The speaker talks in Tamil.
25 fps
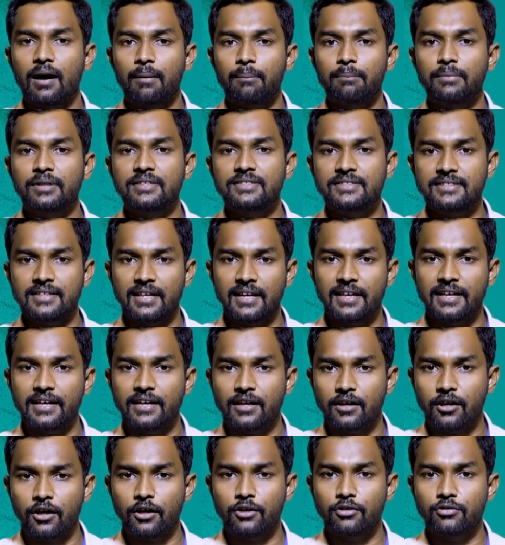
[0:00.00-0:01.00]
அம்மன் சிலையை
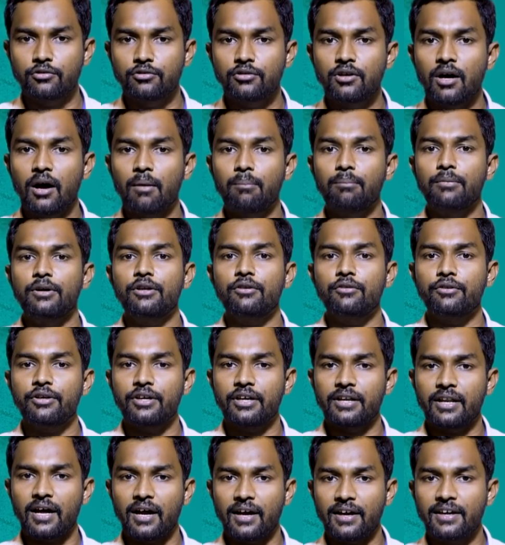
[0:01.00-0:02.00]
காணணும்
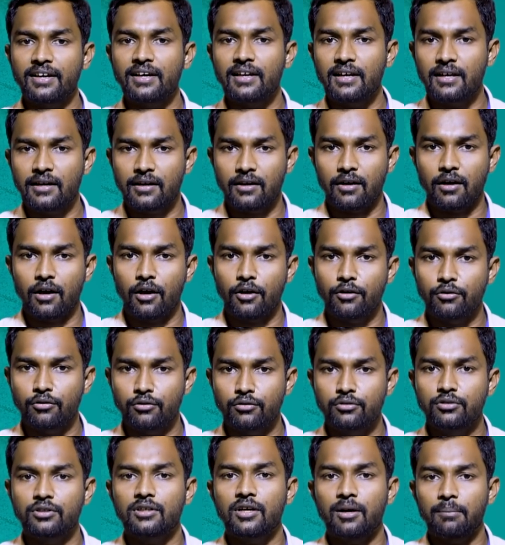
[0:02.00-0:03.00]
அம்மனுடைய நகைகளை
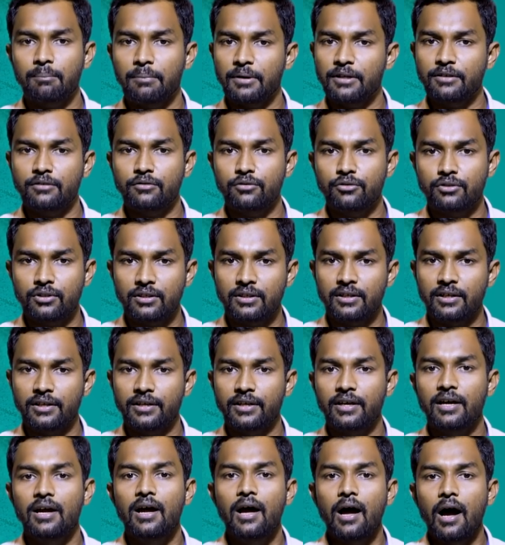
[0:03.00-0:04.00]
காணணும் கம்ப்ளைண்ட் கொடுத்துருக்காரு